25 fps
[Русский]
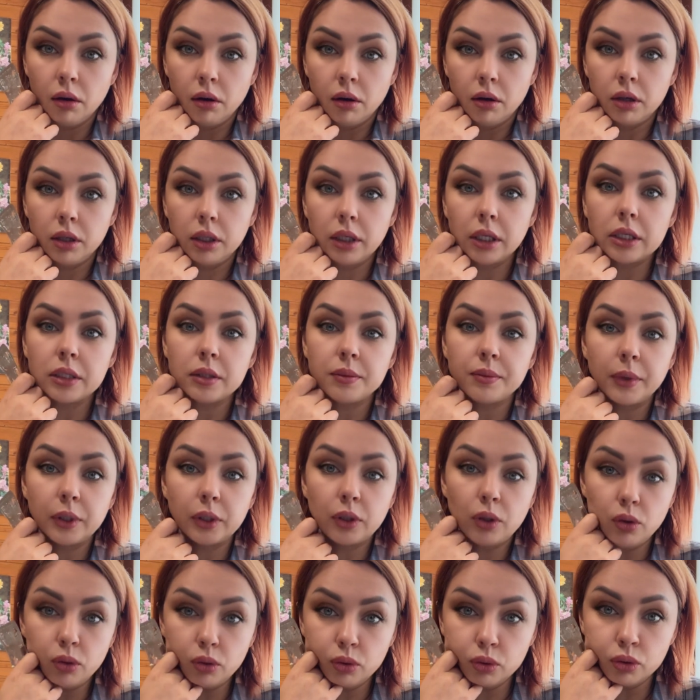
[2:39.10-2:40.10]
Я
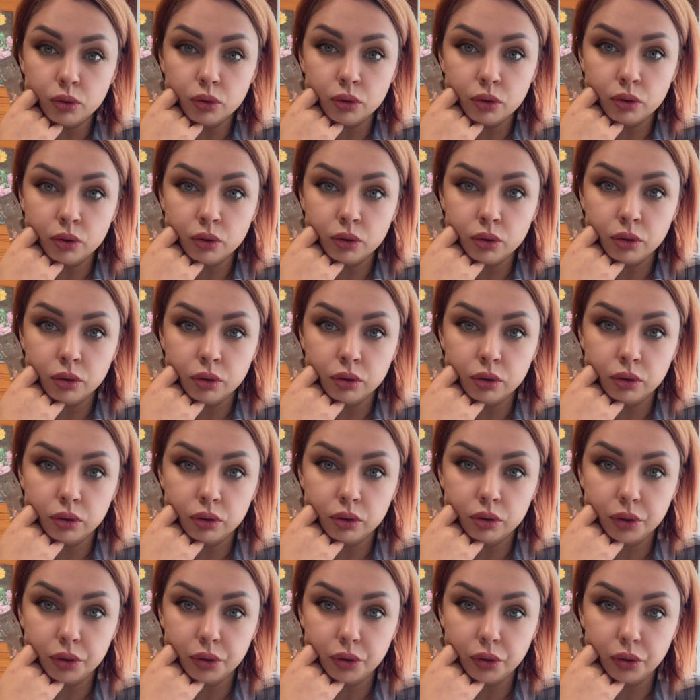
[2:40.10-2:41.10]
смотрю,
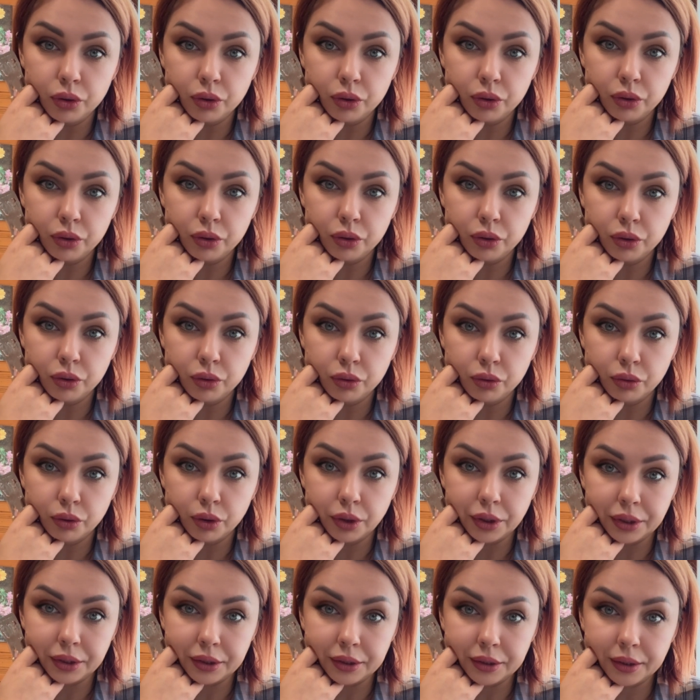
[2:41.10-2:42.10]

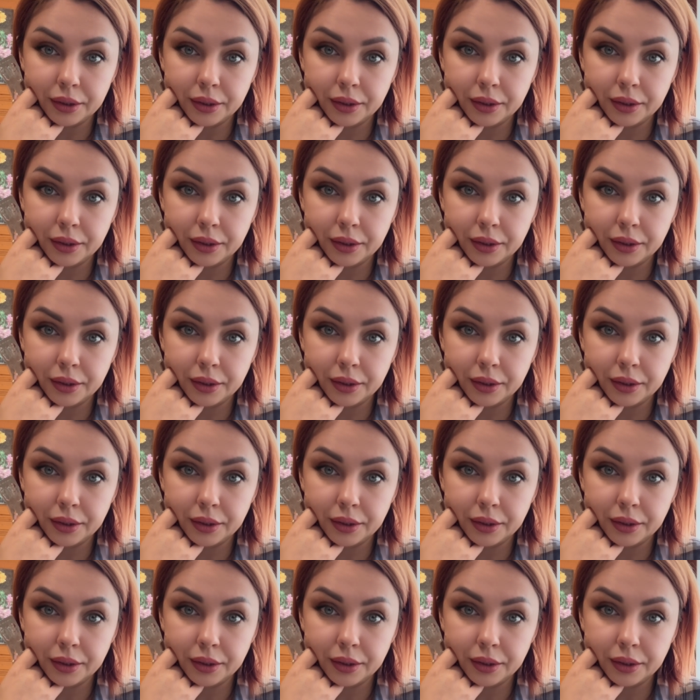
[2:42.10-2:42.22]
ой-ой-ой-ой.